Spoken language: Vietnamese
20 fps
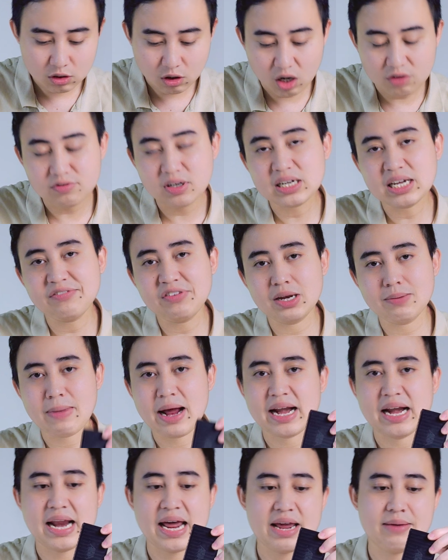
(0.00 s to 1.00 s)
còn với cái phiên
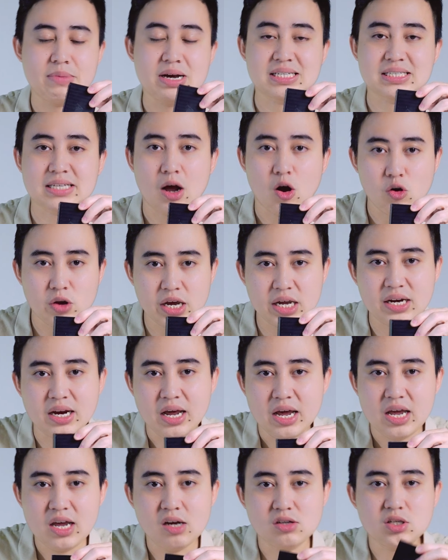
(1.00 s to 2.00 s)
bản này 16 nghìn
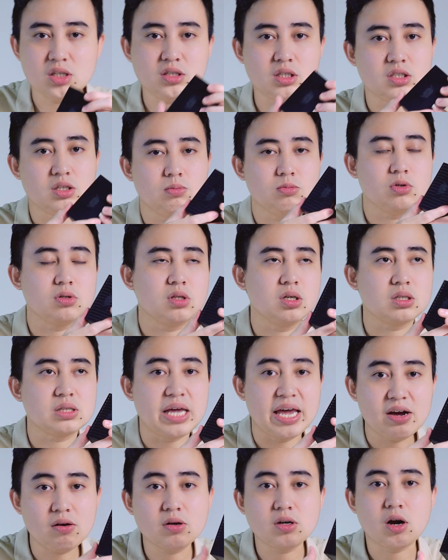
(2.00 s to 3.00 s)
hiệu suất sử dụng của thực
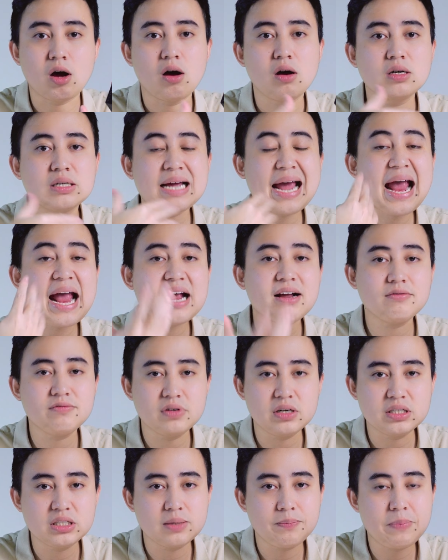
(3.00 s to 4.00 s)
tế của nó
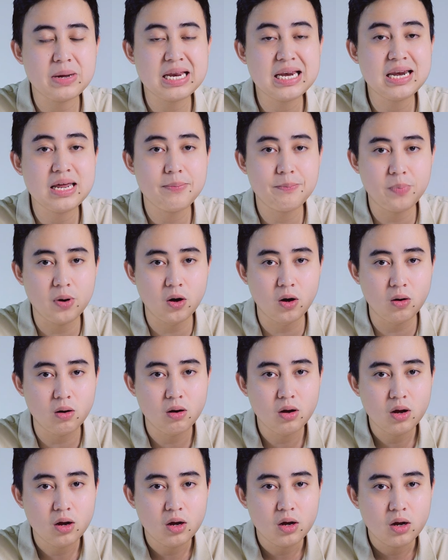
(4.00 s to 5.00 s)
ngang với những pin lipo